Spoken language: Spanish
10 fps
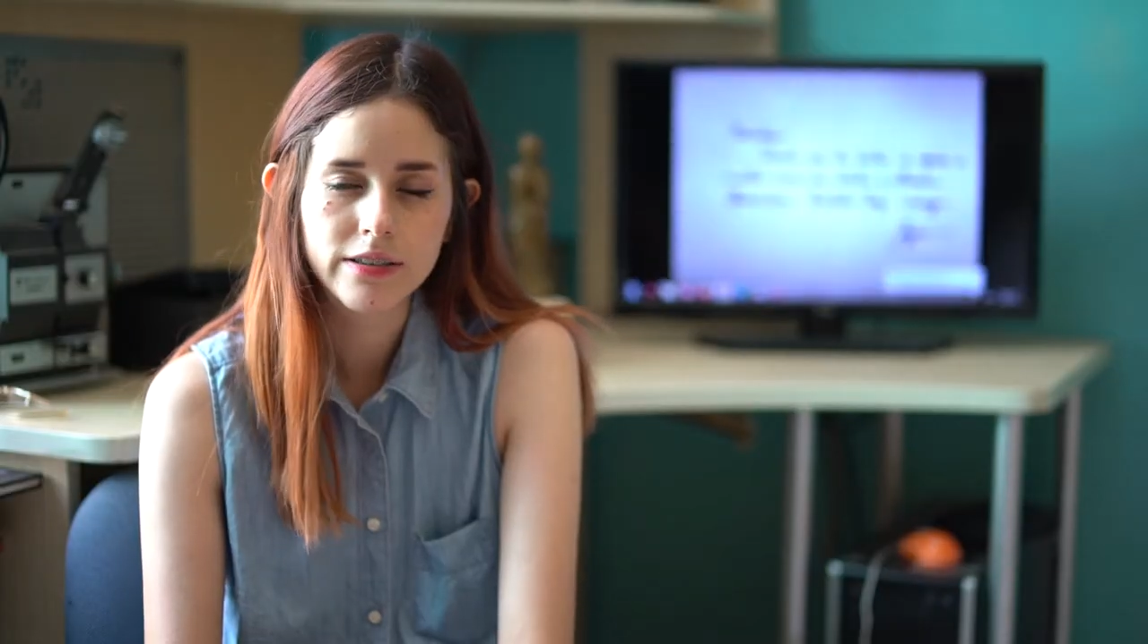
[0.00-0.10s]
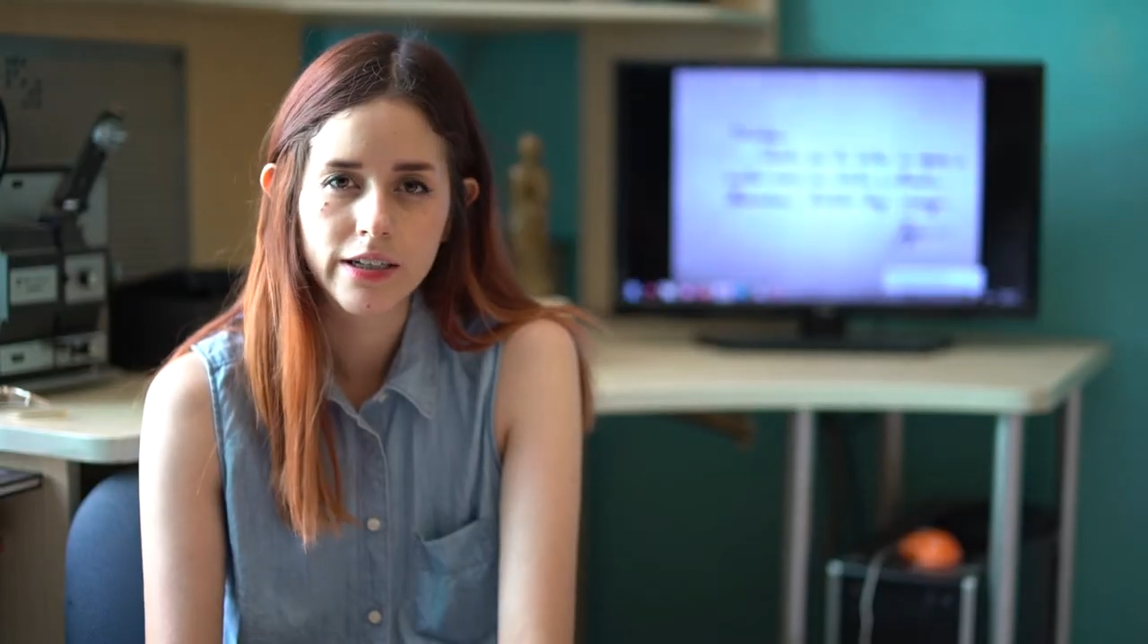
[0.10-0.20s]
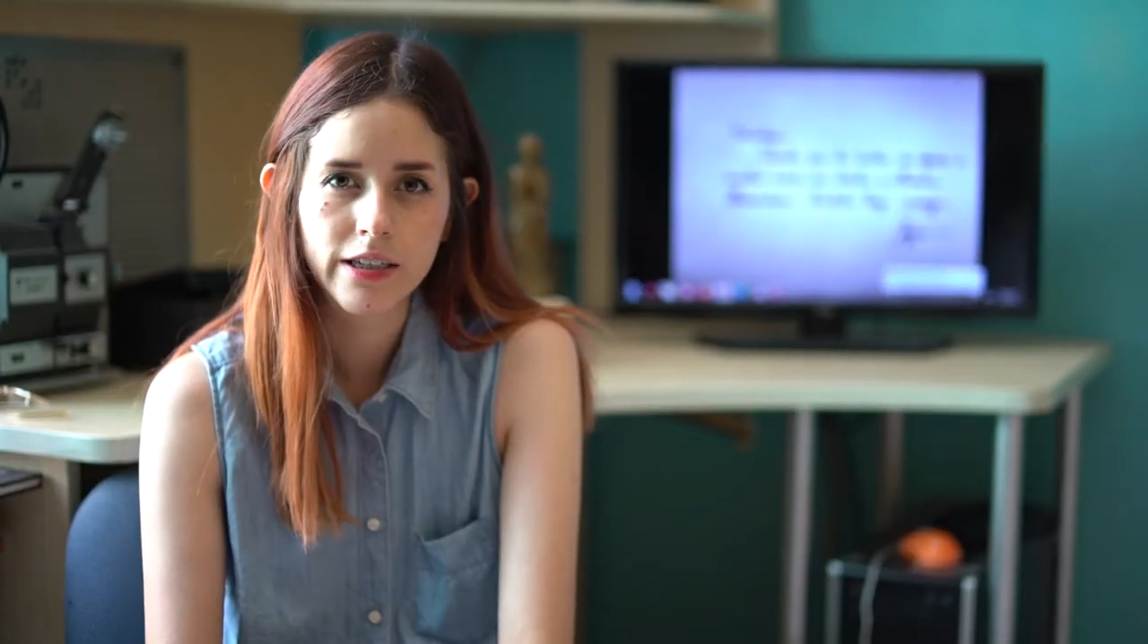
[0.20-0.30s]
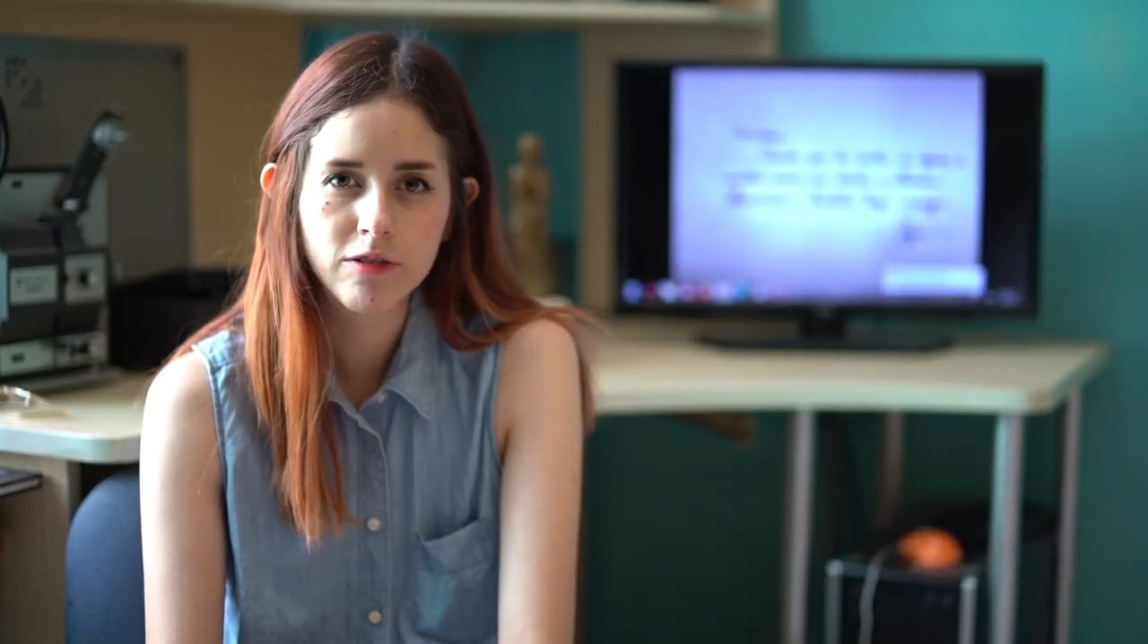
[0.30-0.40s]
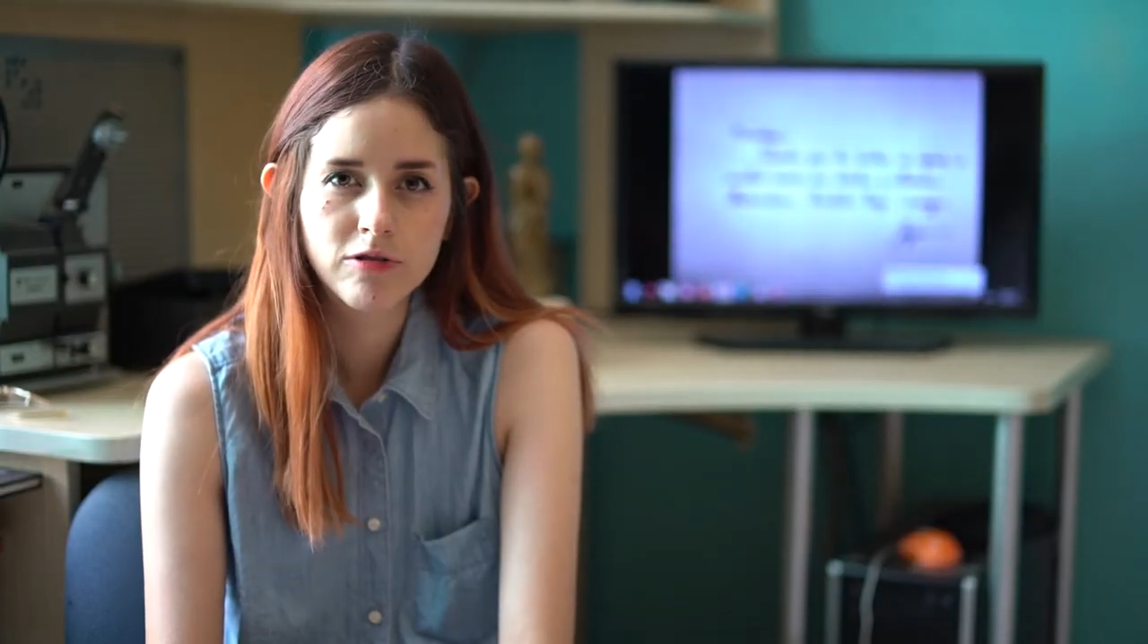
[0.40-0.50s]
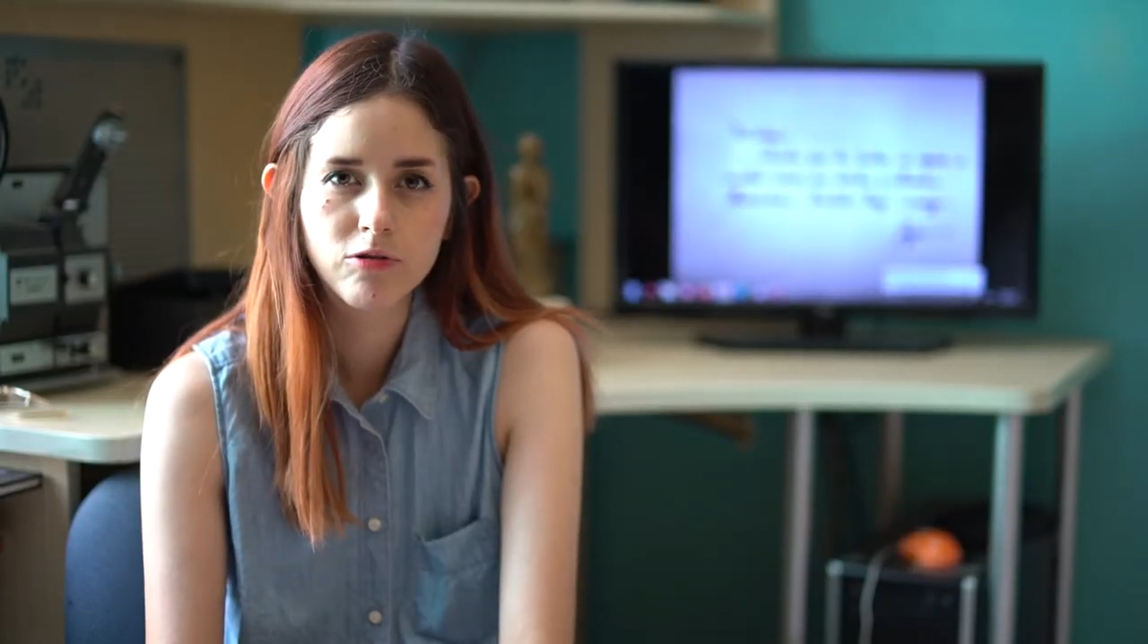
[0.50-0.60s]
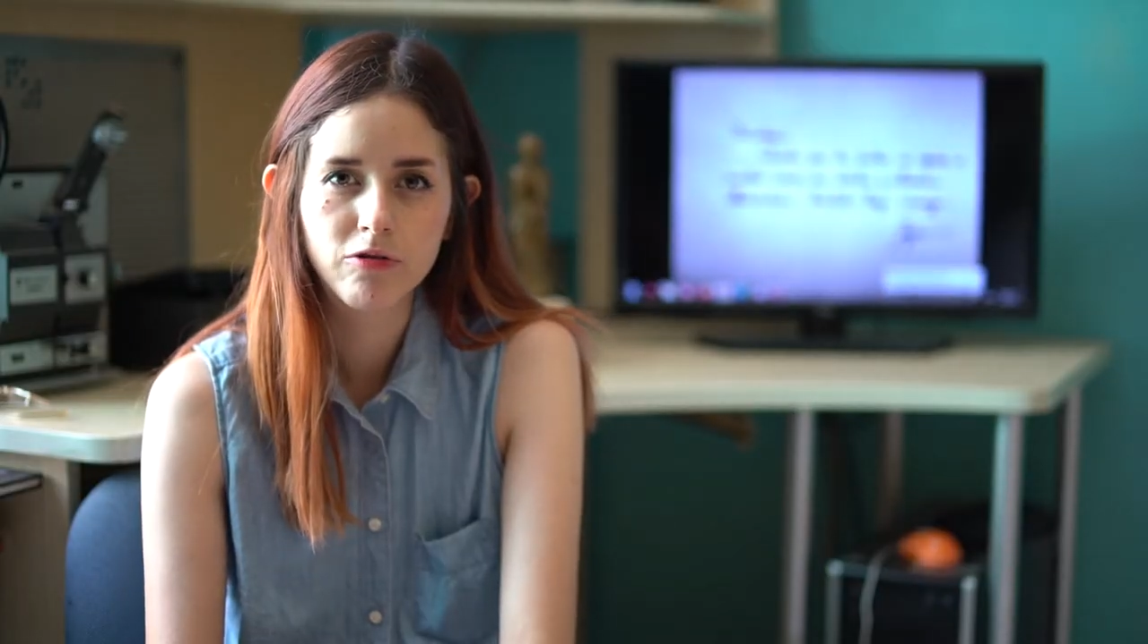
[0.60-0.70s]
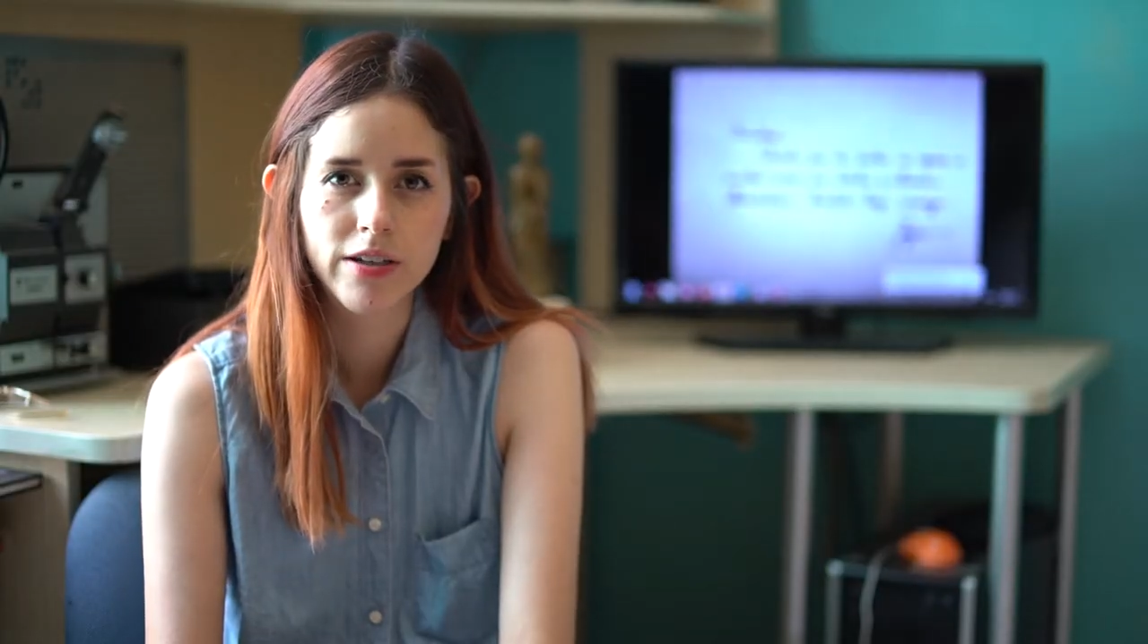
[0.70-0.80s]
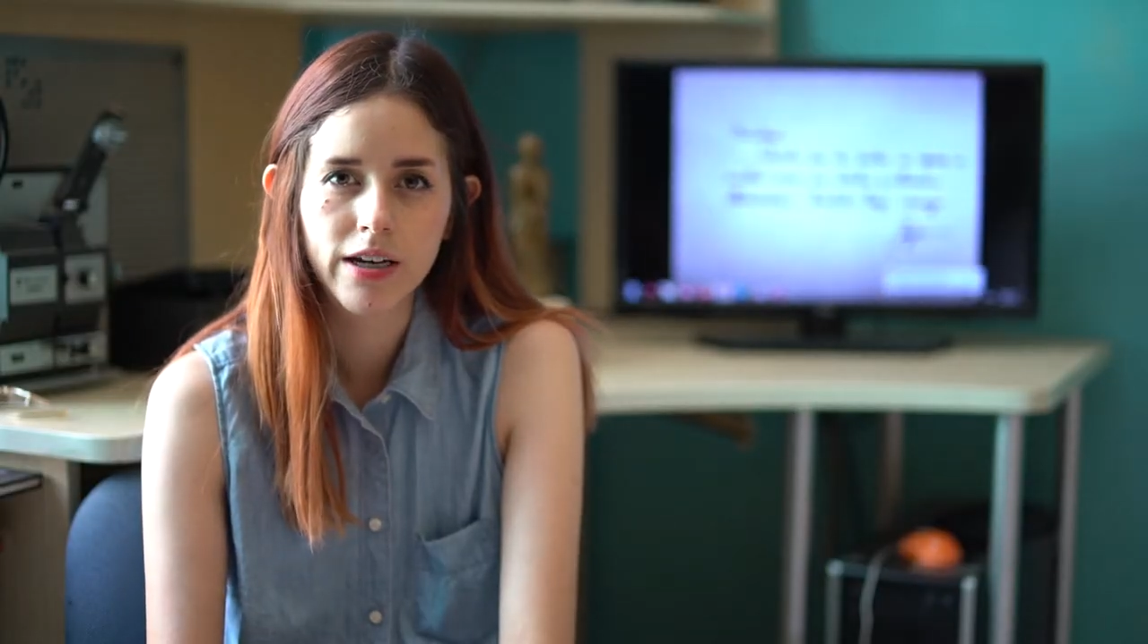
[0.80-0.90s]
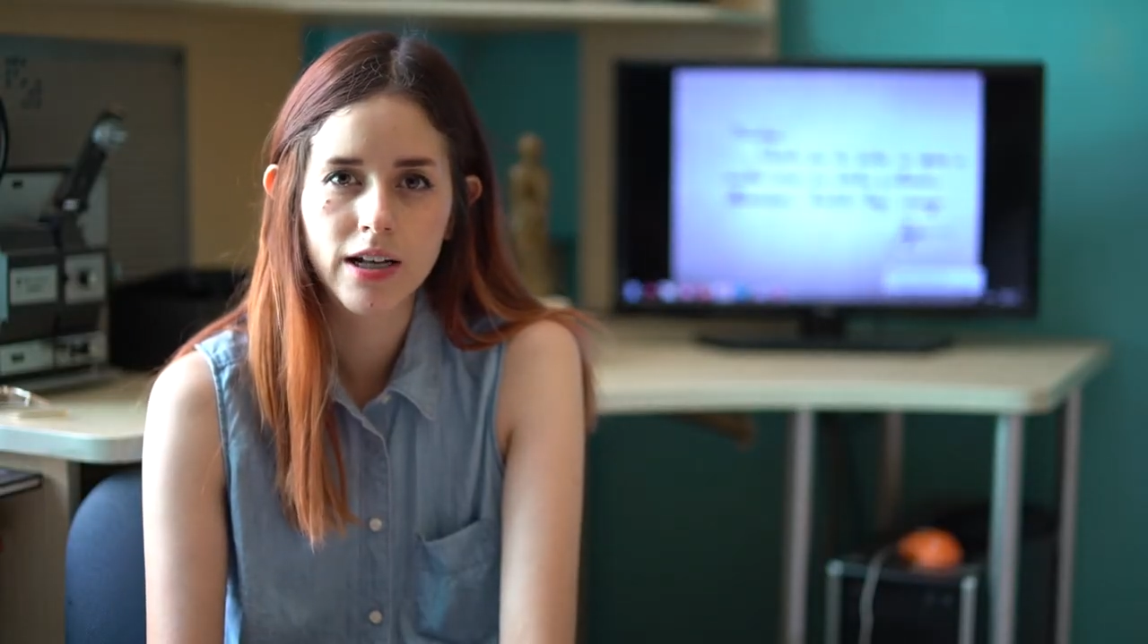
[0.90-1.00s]
serie
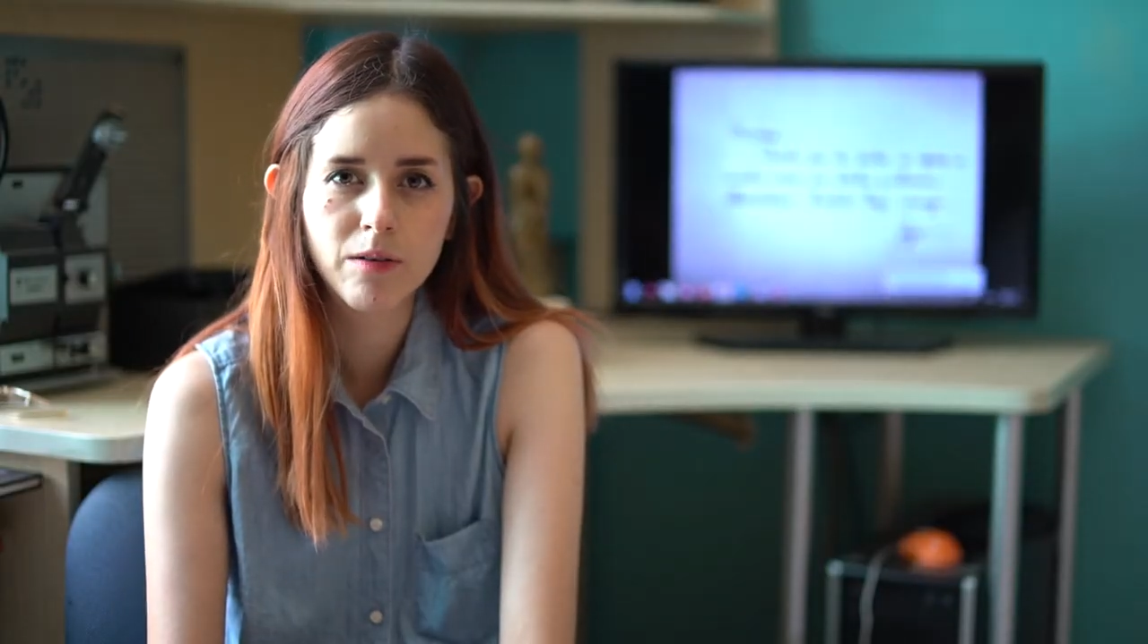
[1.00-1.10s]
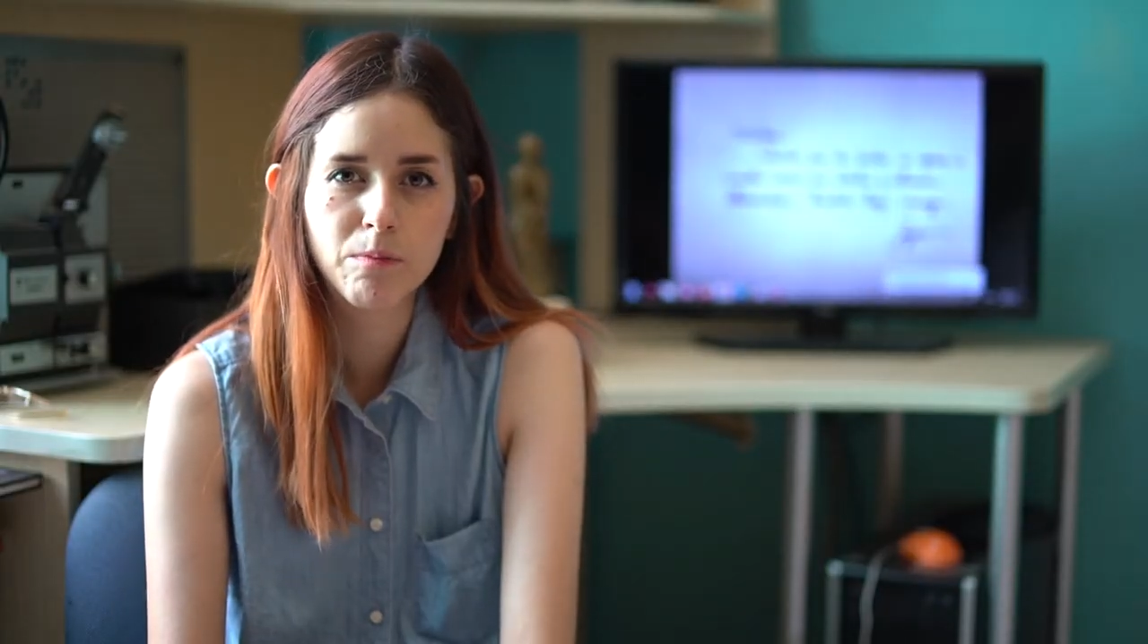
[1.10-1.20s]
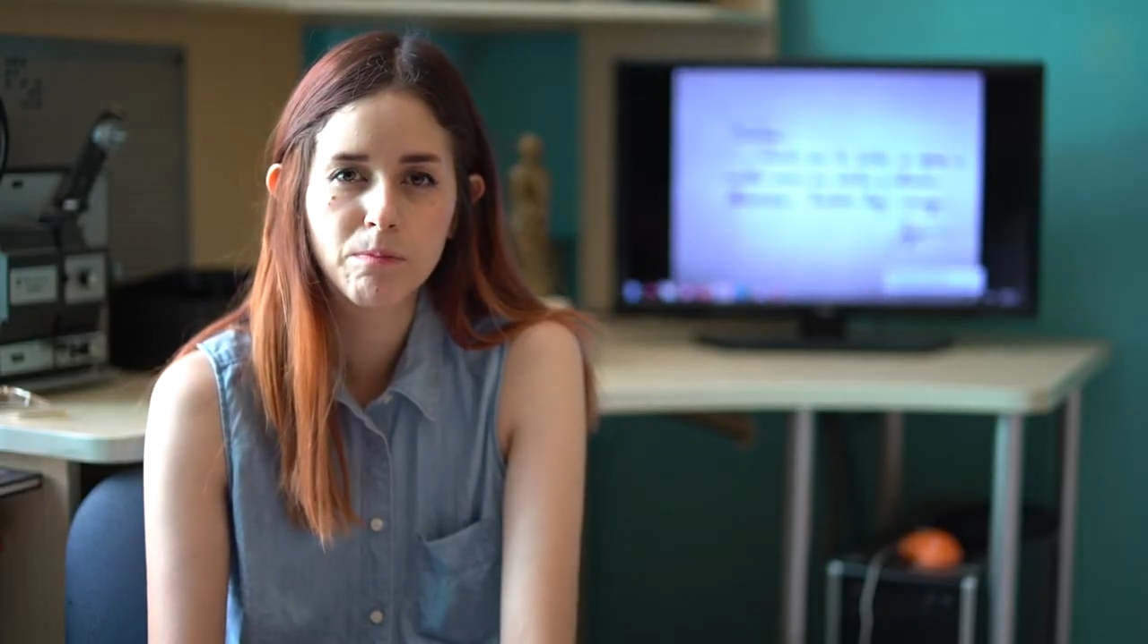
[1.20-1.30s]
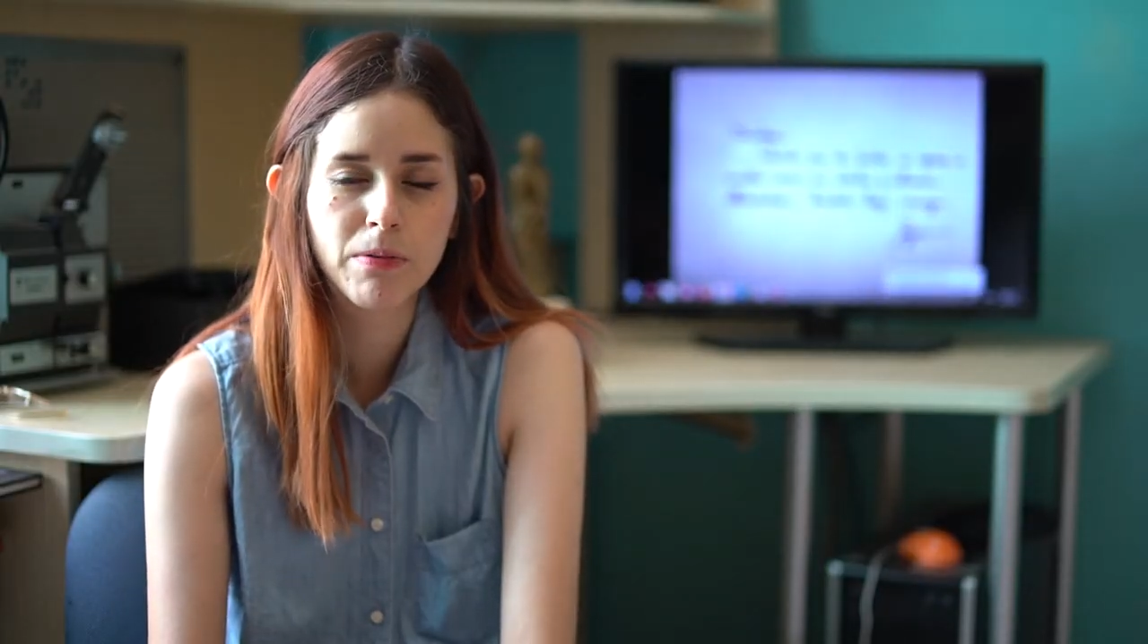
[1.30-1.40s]
sufriera